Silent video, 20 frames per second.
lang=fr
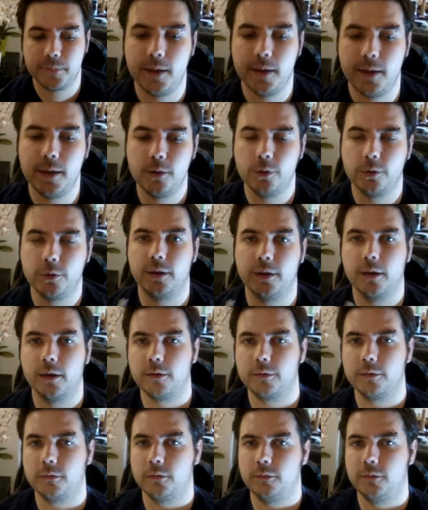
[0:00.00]
et le
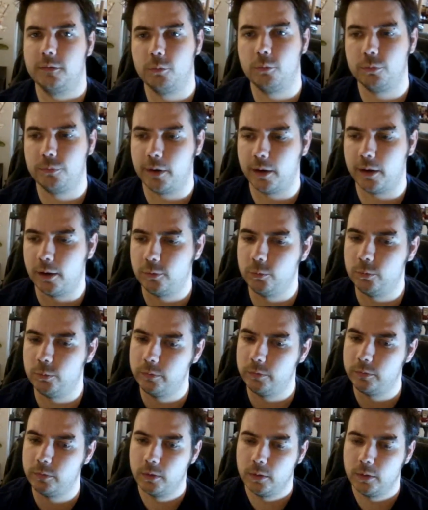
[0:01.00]
15, c'est ouvert à
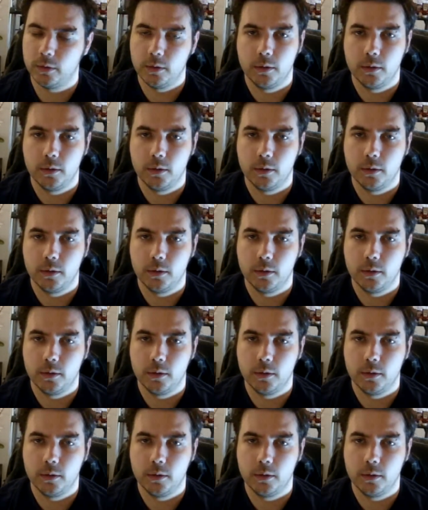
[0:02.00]
tous.